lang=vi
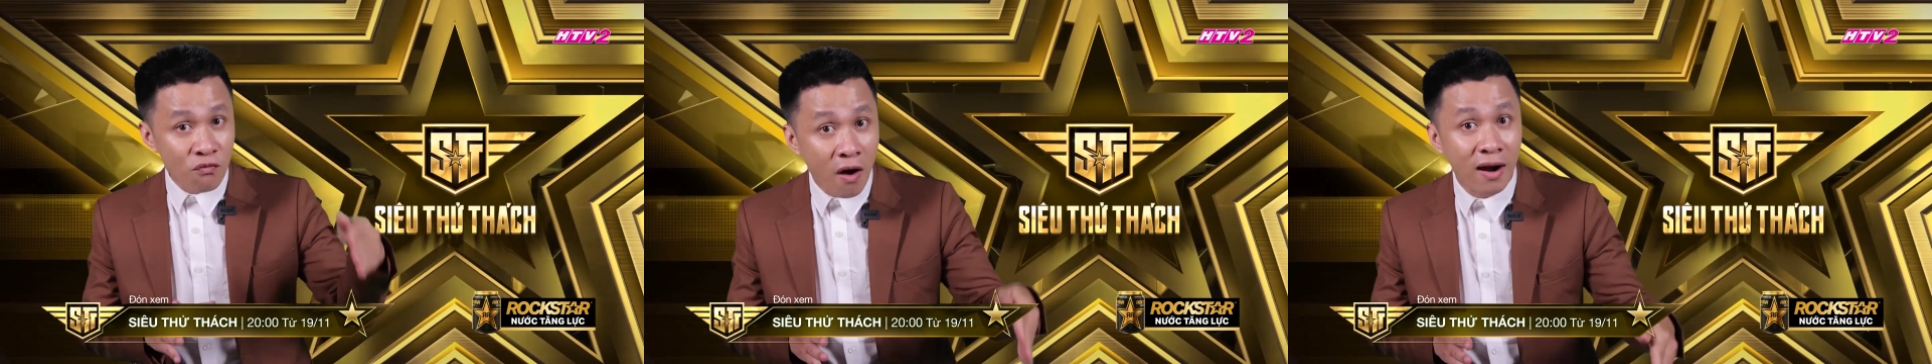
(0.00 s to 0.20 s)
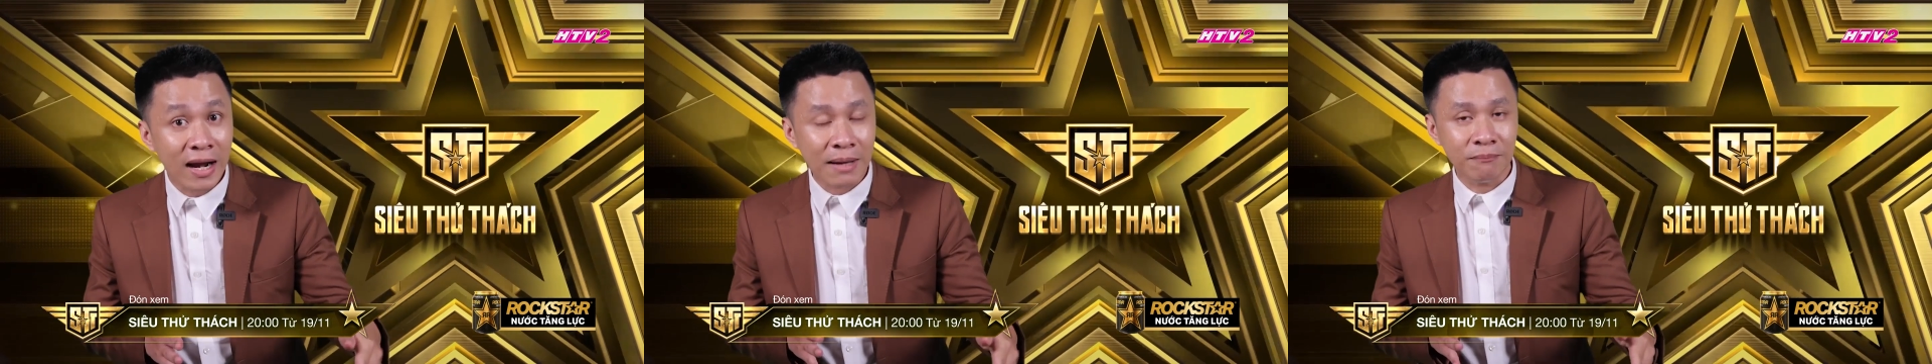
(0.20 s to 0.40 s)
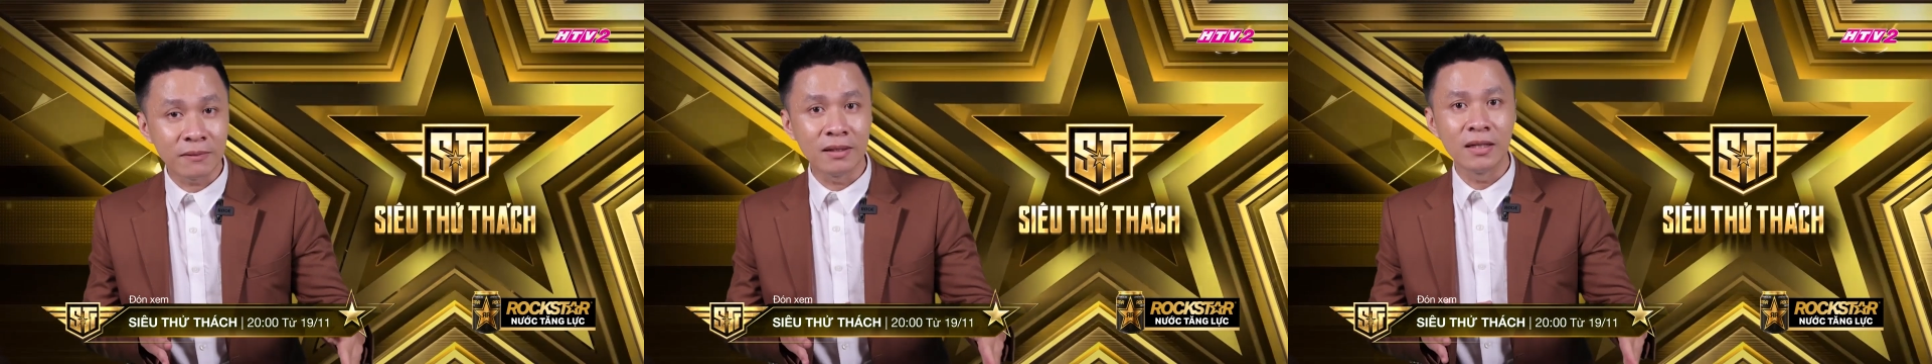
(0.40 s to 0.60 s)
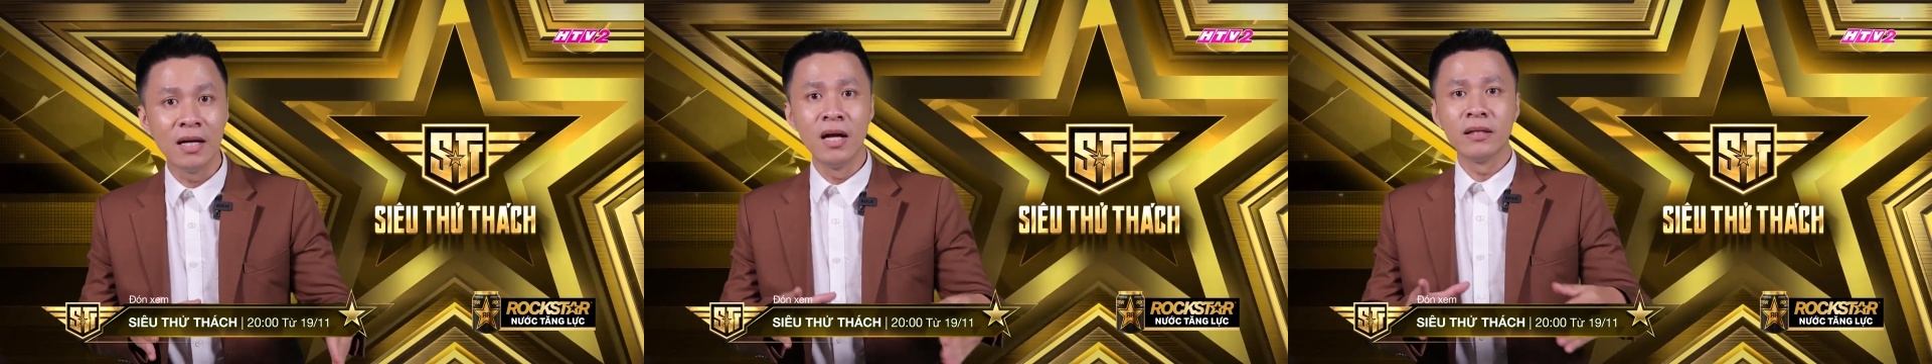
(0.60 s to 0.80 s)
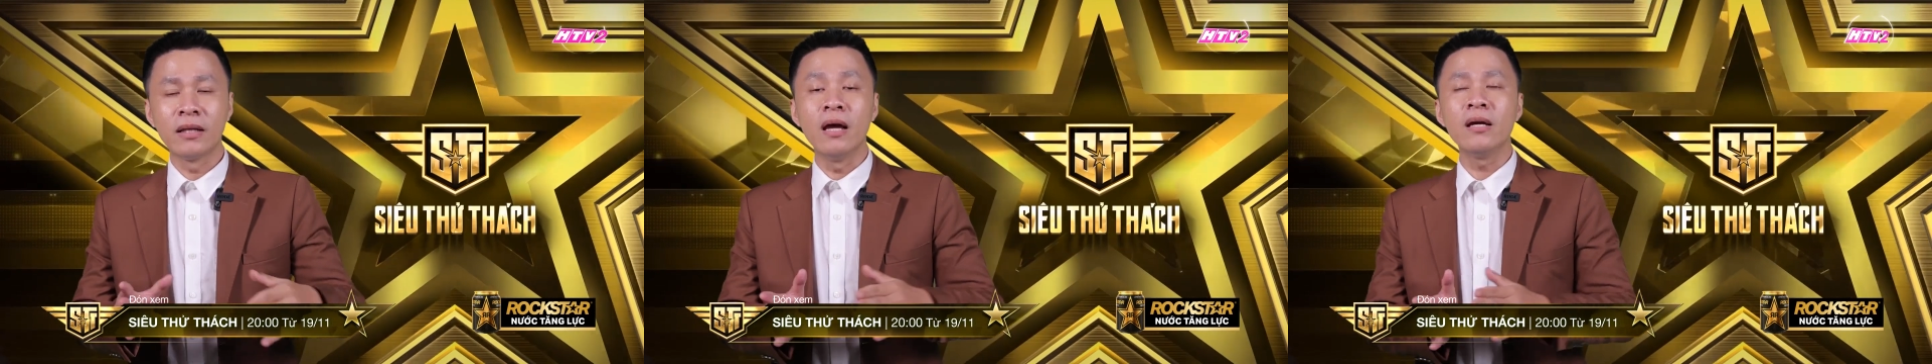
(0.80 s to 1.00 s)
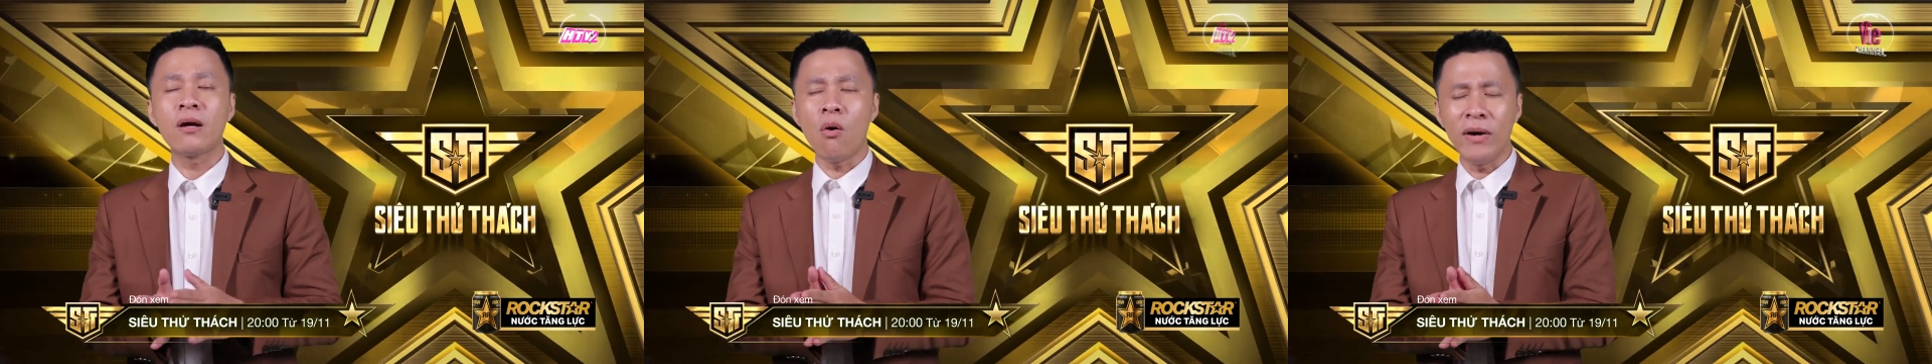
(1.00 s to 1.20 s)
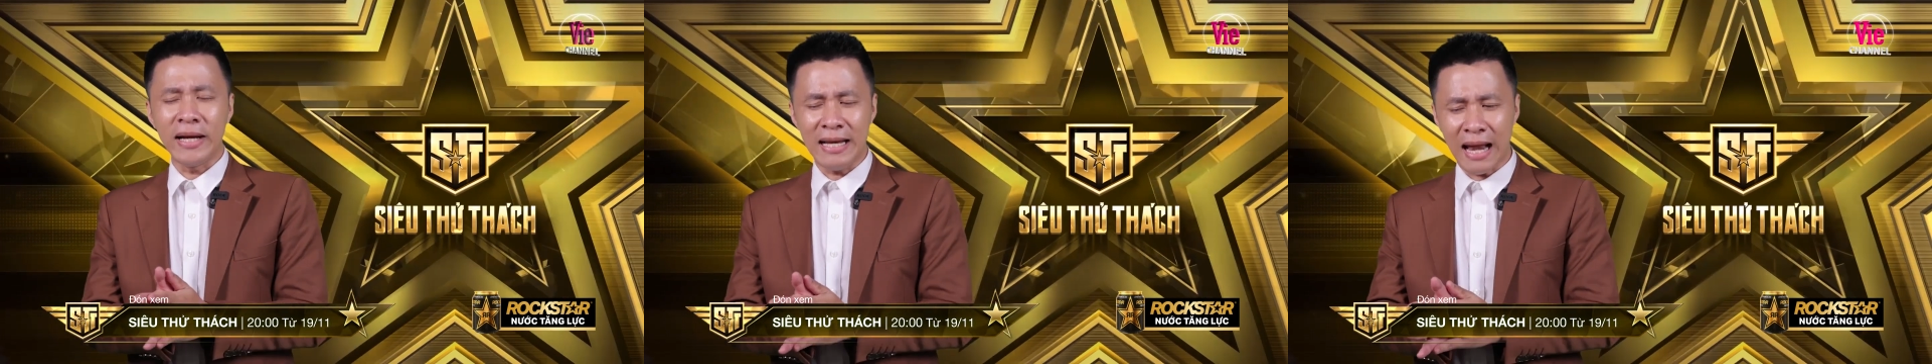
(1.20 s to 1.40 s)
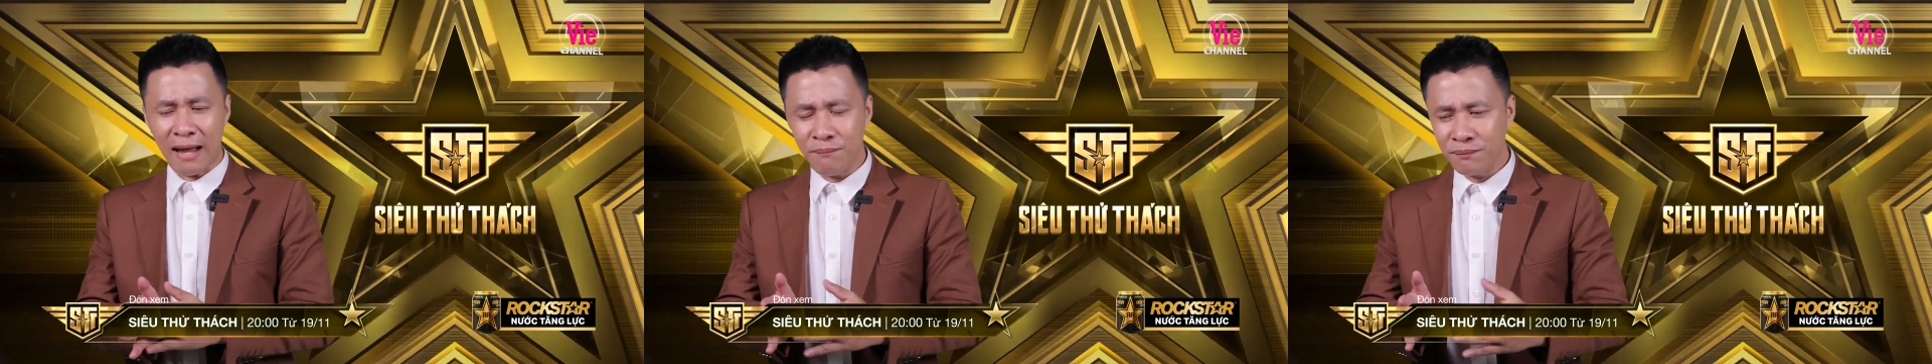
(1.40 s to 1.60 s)
vẫn làm được, thì có
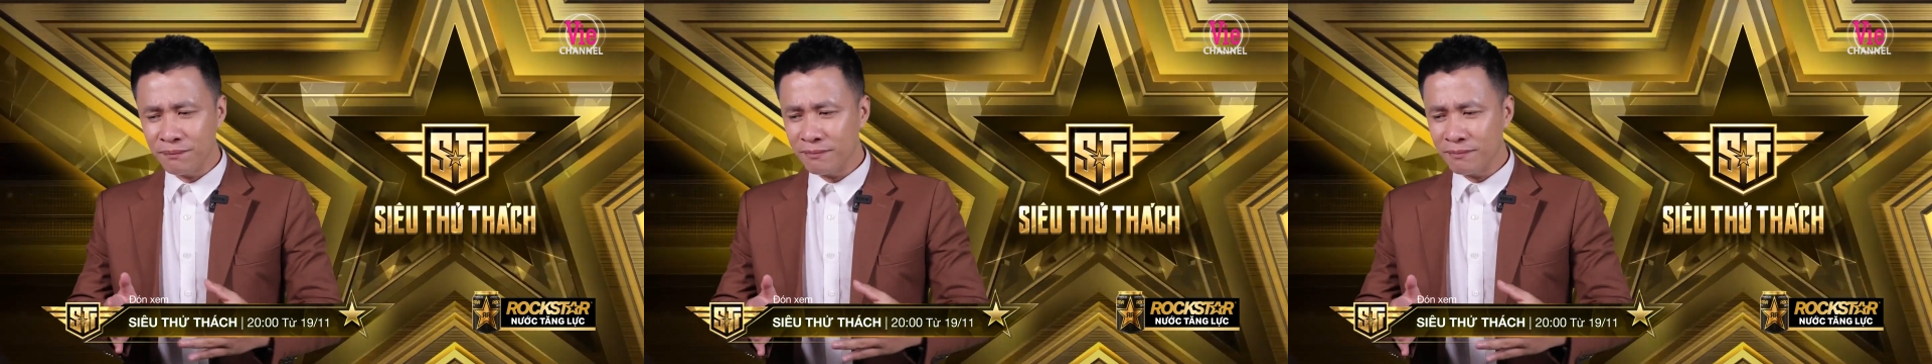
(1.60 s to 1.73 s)
nghĩa là